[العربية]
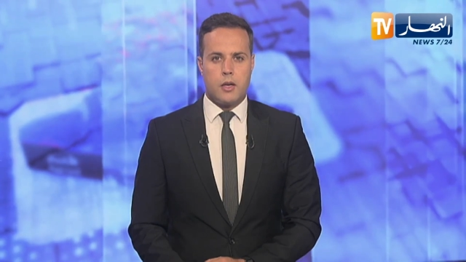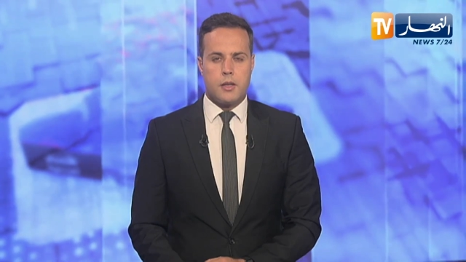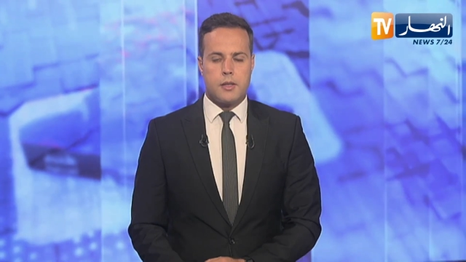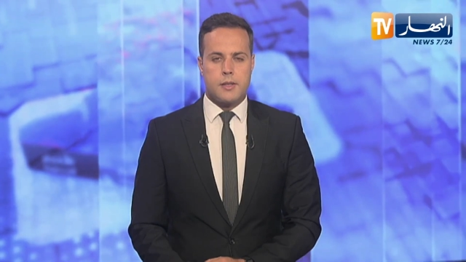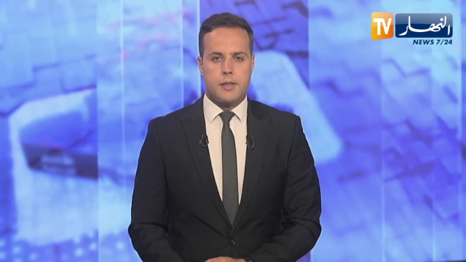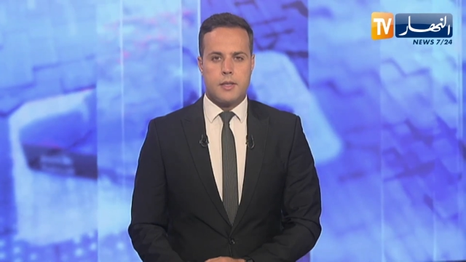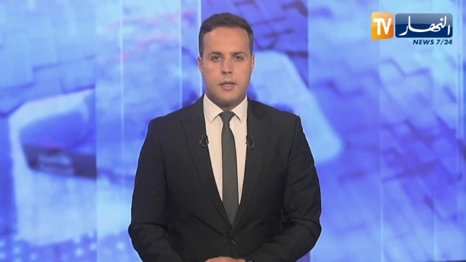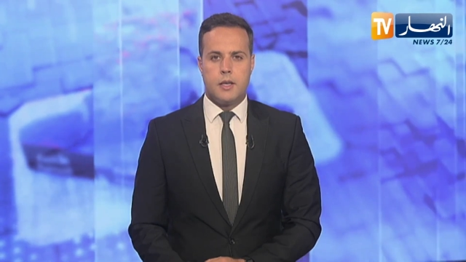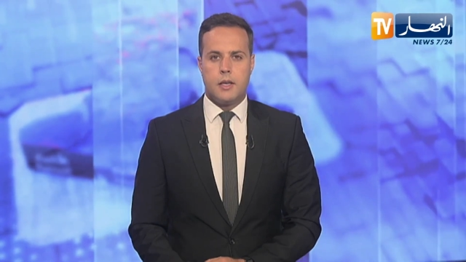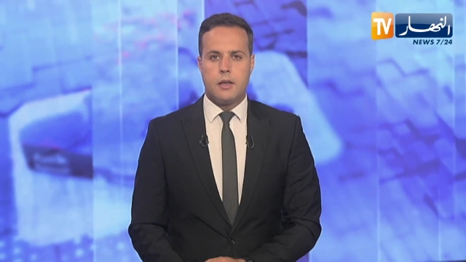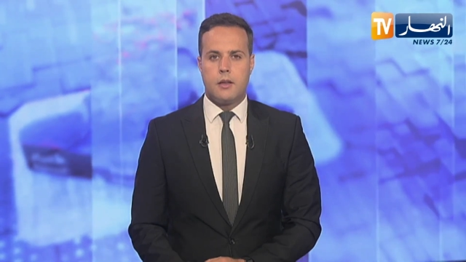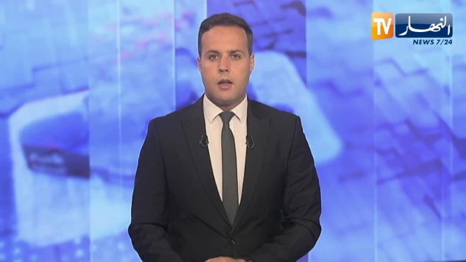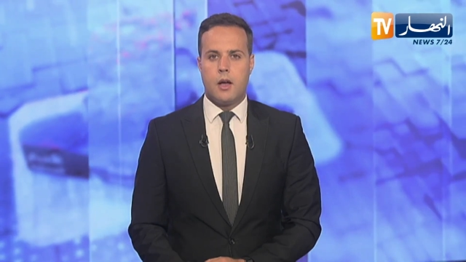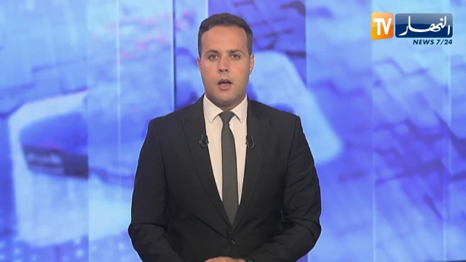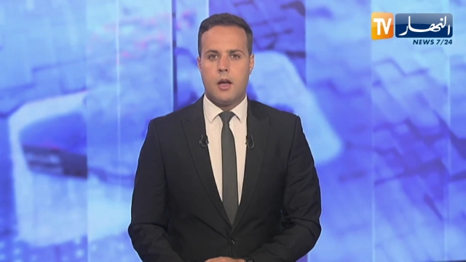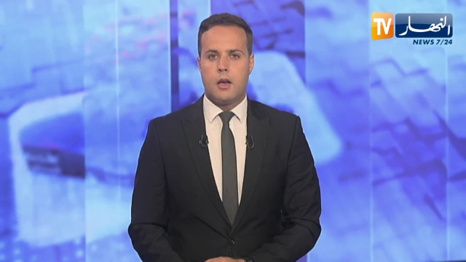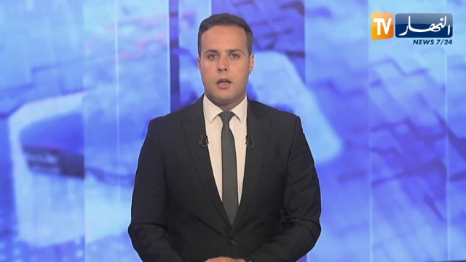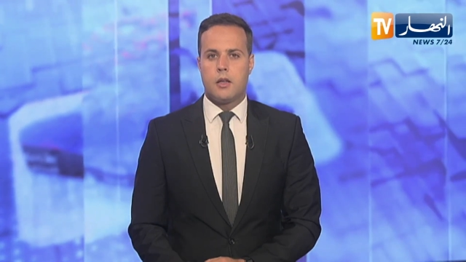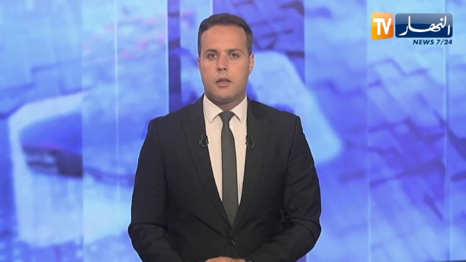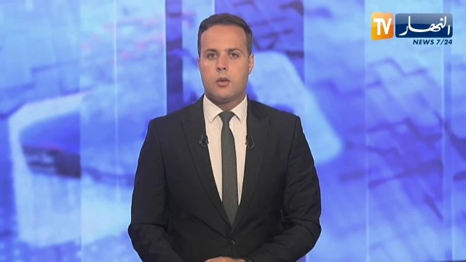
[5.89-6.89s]
سكيكدا
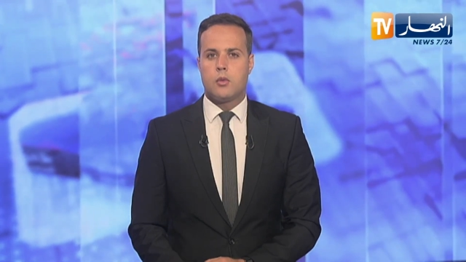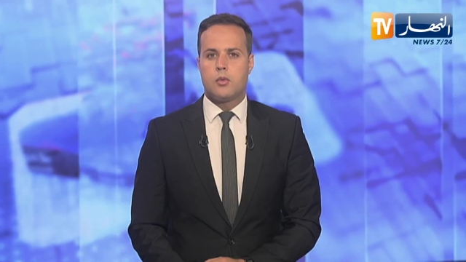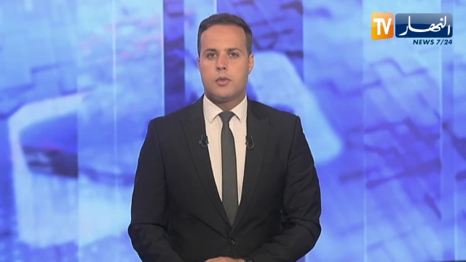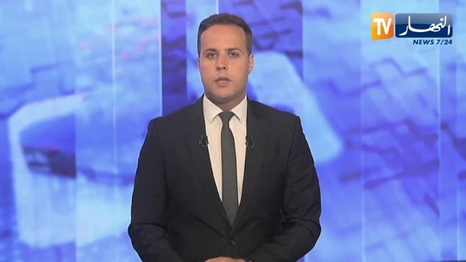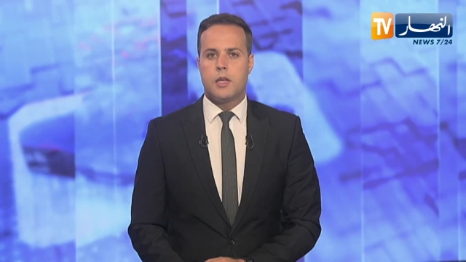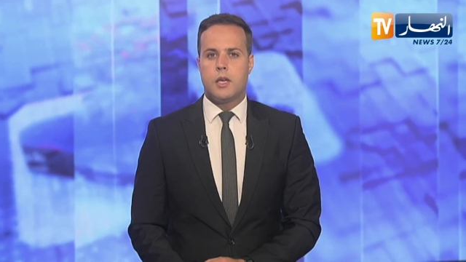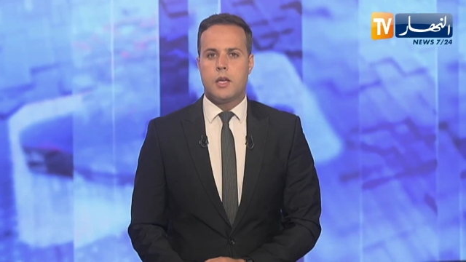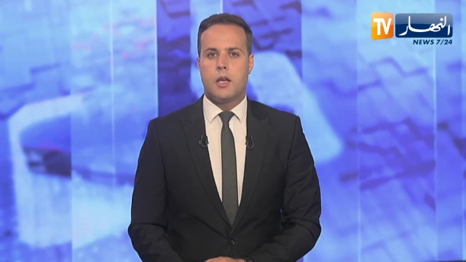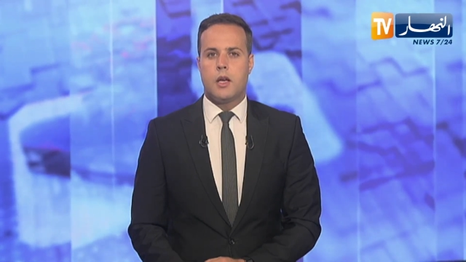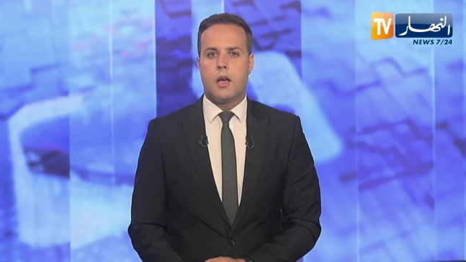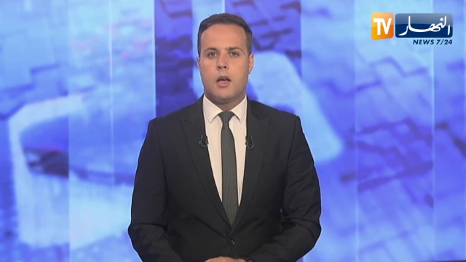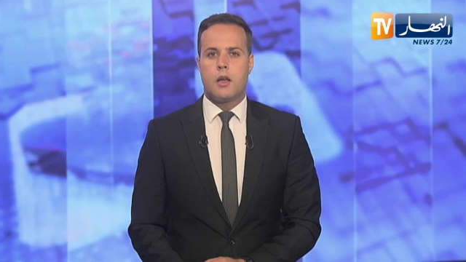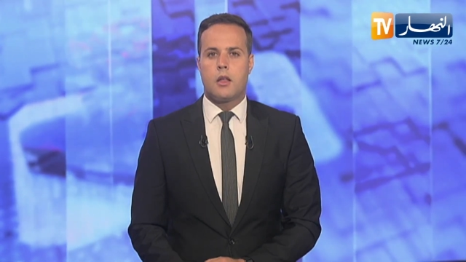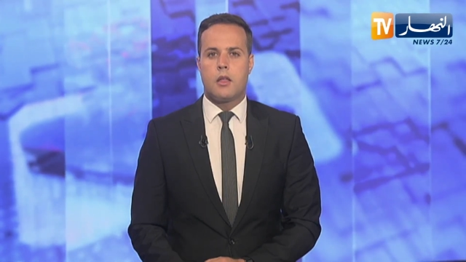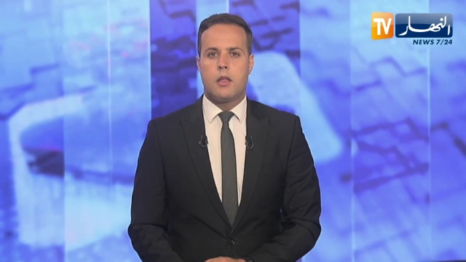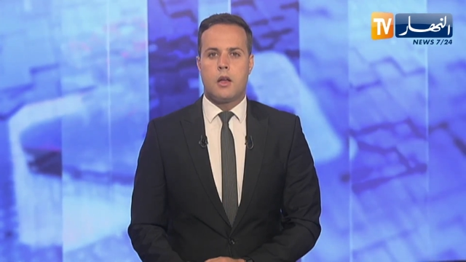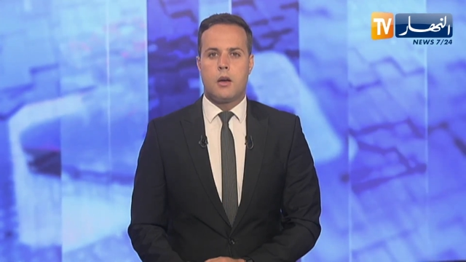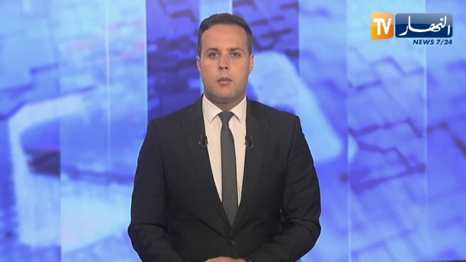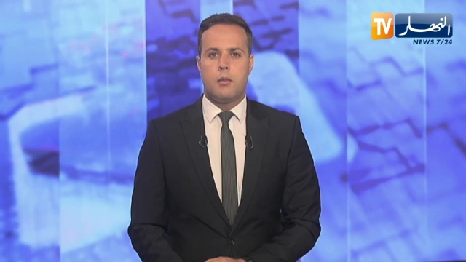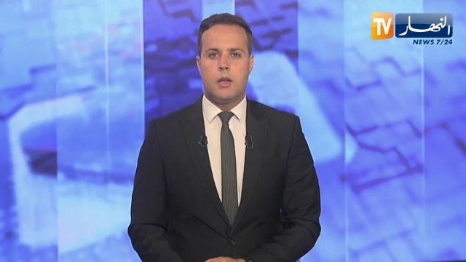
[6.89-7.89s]
على توزيع
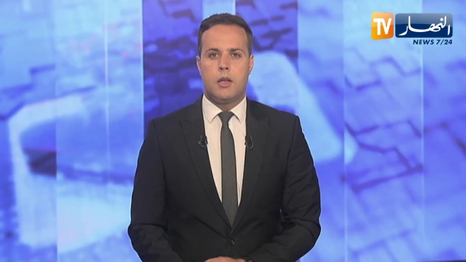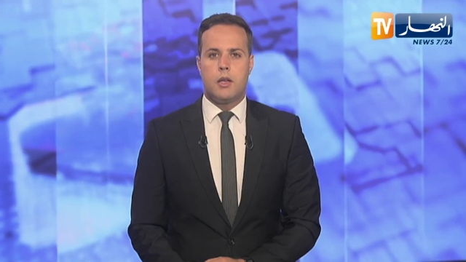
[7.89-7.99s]
أكثر من